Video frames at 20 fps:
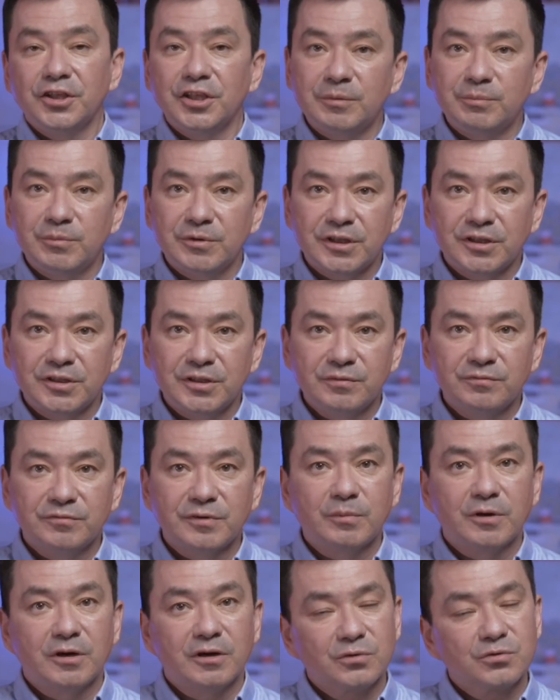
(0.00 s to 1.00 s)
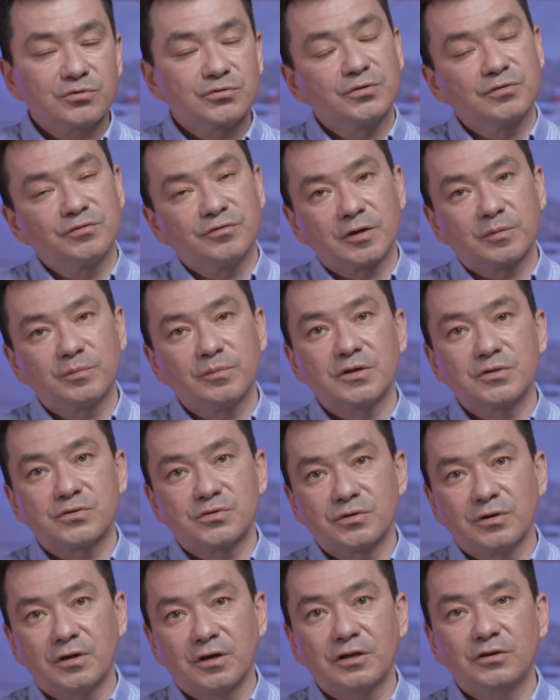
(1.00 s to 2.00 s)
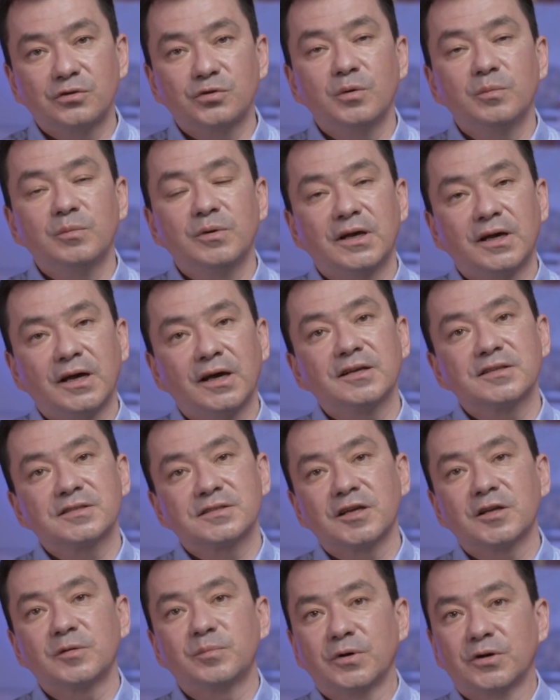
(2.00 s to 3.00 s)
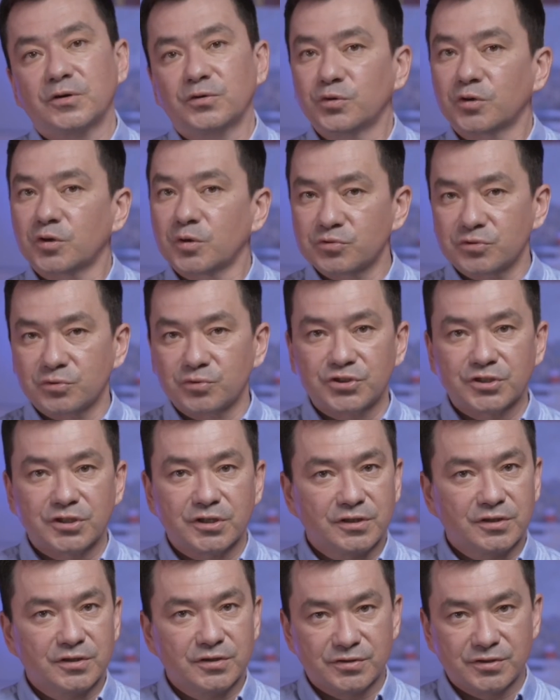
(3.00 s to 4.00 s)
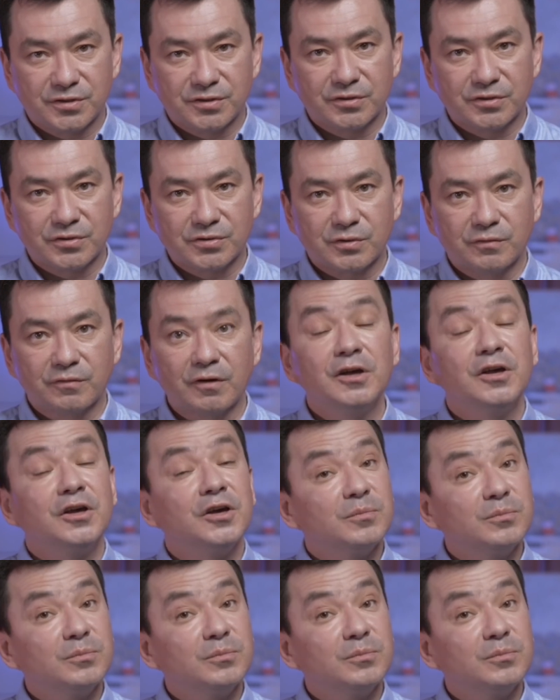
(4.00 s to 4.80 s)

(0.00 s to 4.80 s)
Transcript: и мы дадим вам хорошую информацию о том, как стать партнером служения силы слова.